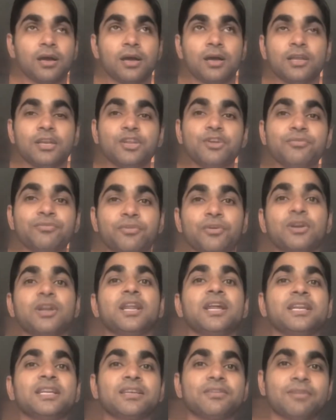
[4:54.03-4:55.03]
न्यू
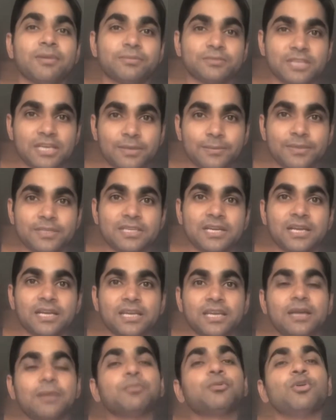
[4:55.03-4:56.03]
लैंड की वेबसाइट पे
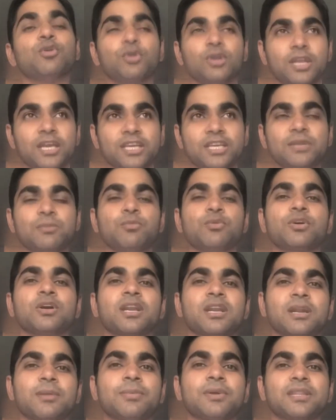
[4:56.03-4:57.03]
जाके आपको ऑनलाइन ही बुक
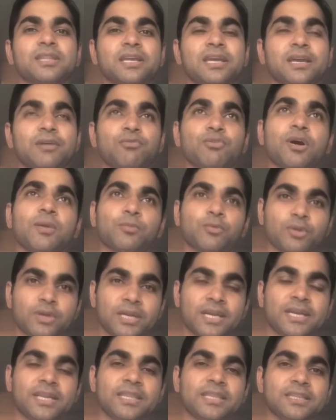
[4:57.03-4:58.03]
करना पड़ता है वो आपको
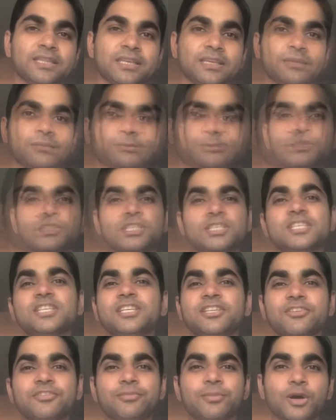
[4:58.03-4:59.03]
डेट देते हैं मुझे
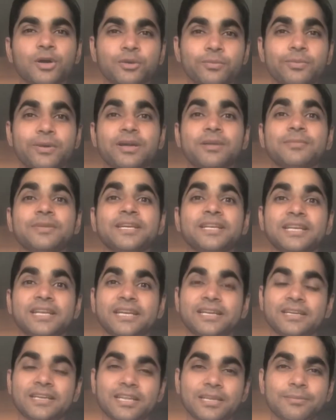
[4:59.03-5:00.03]
सिटी ऑफ माउंट पर्ल में
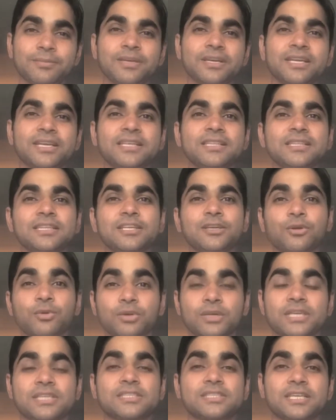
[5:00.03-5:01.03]
डेट नहीं मिल रही थी
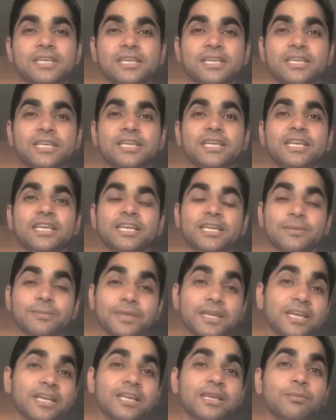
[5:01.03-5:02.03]
रोड टेस्ट के लिए लेकिन
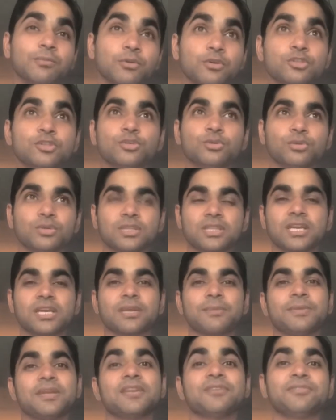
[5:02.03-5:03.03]
मेरे लिए बहुत ज़रूरी था
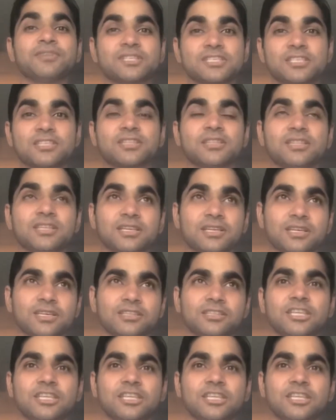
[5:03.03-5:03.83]
कि मैंने फर्स्ट थ्री